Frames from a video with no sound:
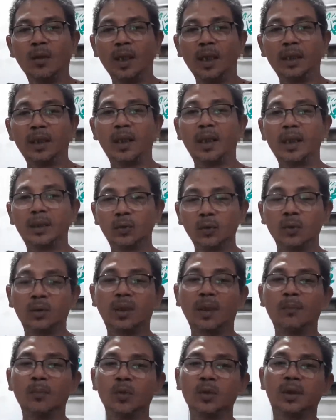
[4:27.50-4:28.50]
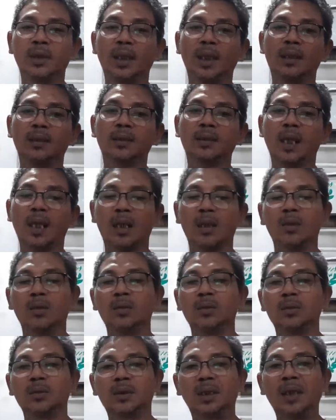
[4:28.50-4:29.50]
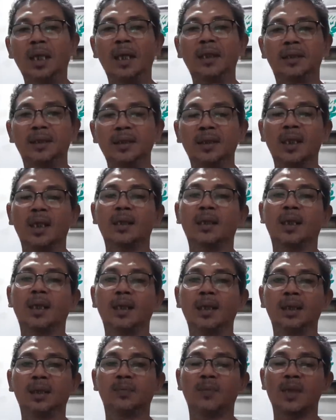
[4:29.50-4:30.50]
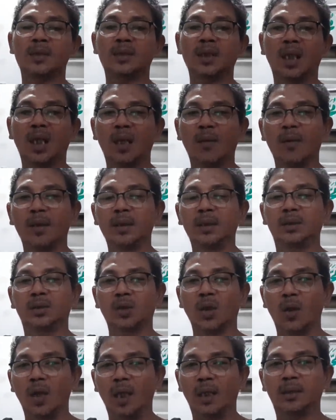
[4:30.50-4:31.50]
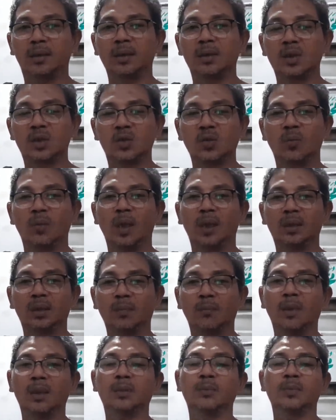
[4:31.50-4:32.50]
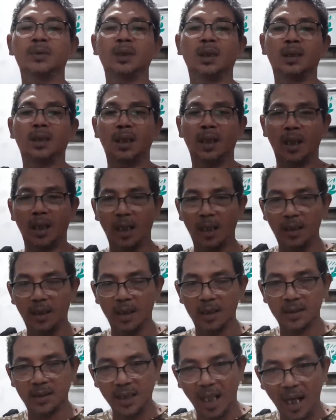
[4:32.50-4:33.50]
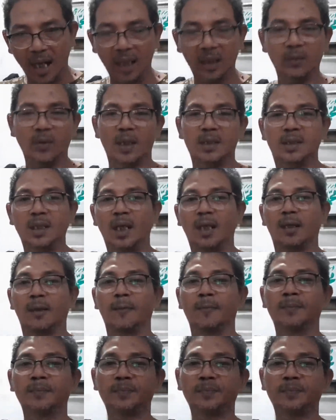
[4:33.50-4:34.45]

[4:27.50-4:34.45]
Oleh karena itu kemudian kalau kehadiran Halik lama ditolak di sejumlah tempat menjadi hal yang sangat wajar.